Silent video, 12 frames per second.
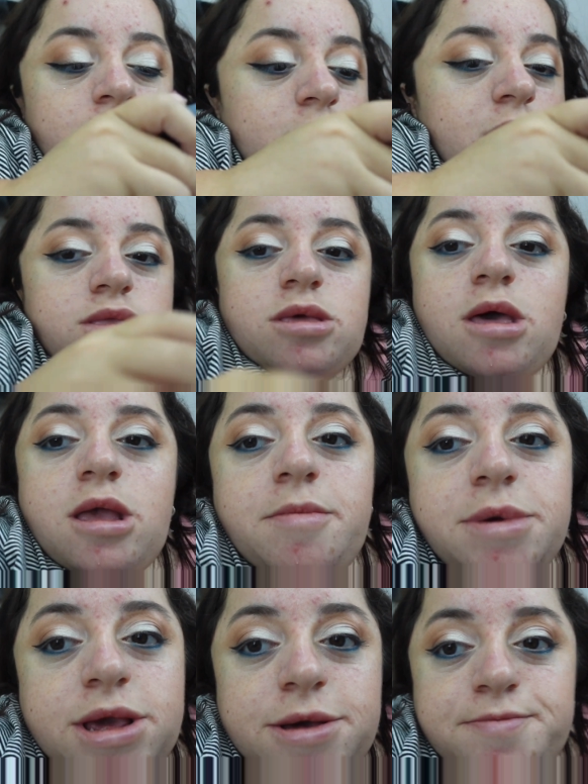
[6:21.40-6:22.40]
Esta está, la
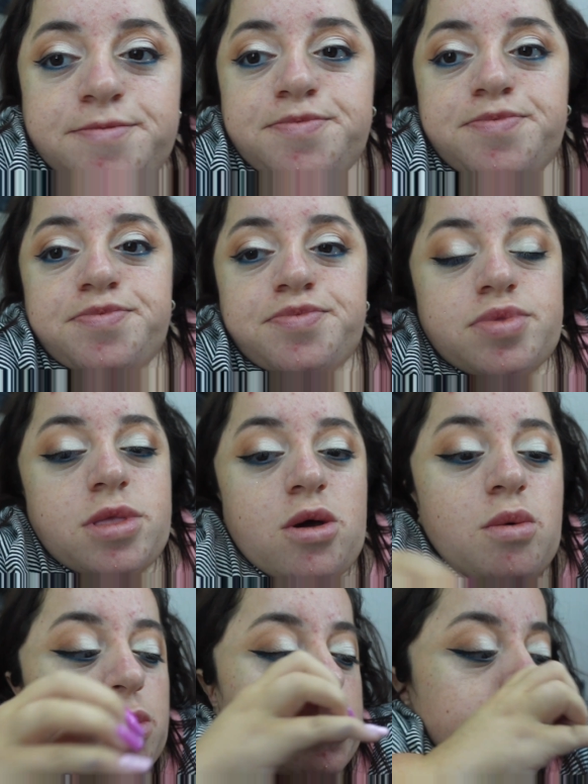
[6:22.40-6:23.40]
mini.
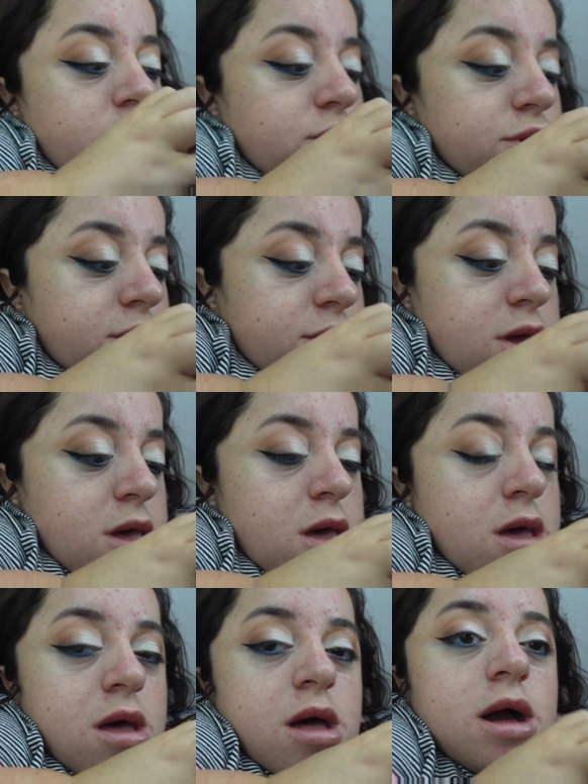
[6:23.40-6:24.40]
Tengo un montón de cosas
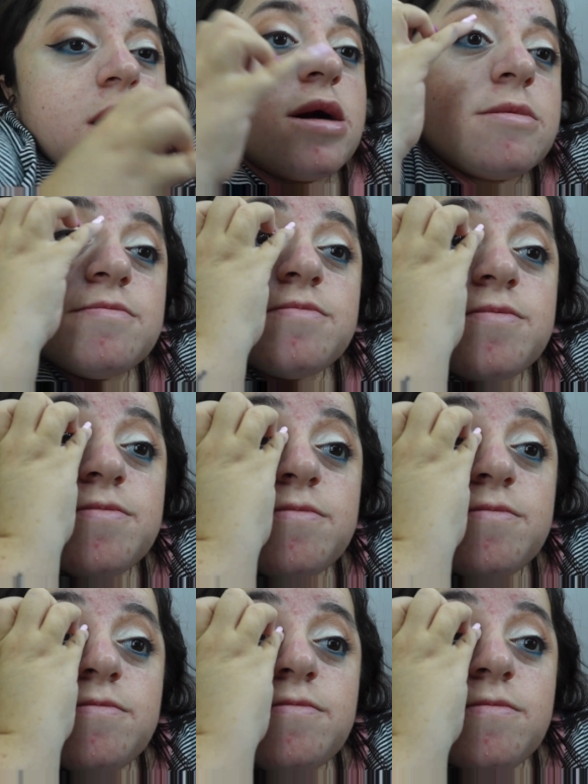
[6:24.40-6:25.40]
acá.
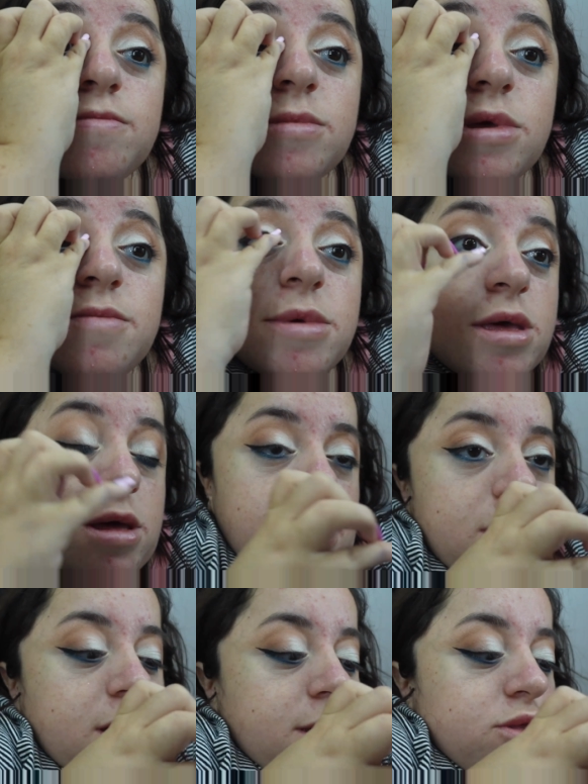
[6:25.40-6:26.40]
Y mi
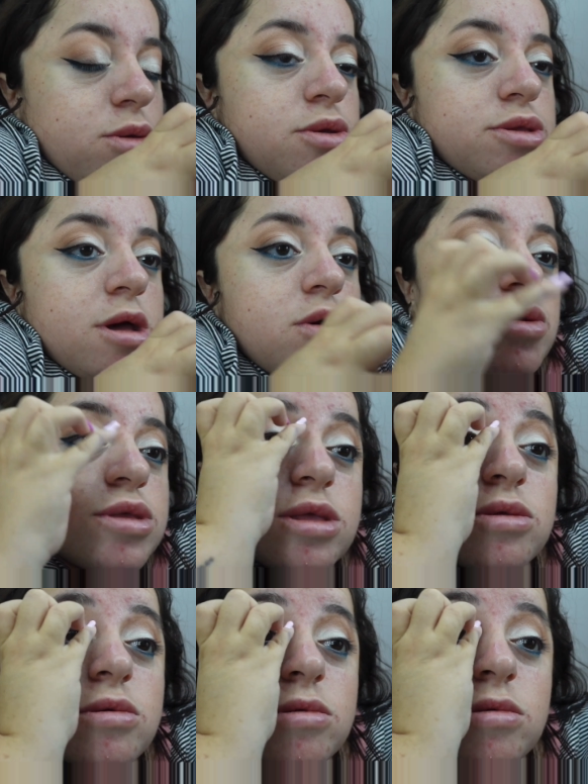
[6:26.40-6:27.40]
escritorio es
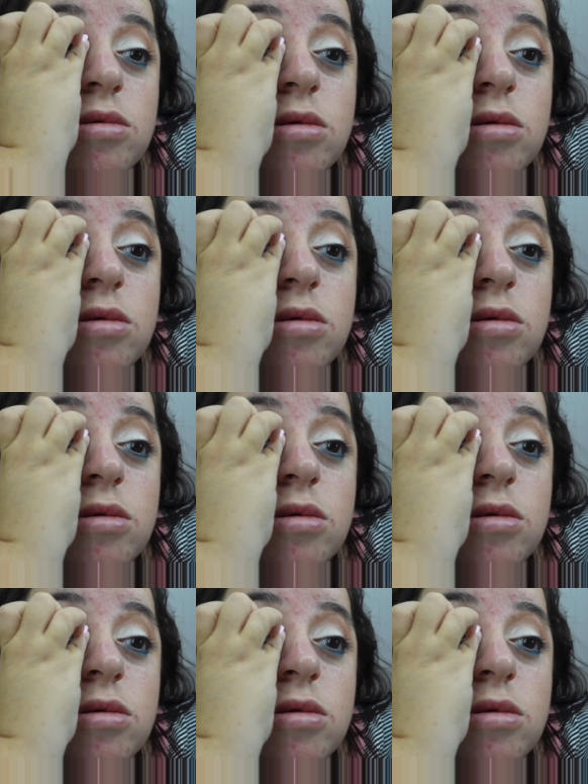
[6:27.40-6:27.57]
angostito.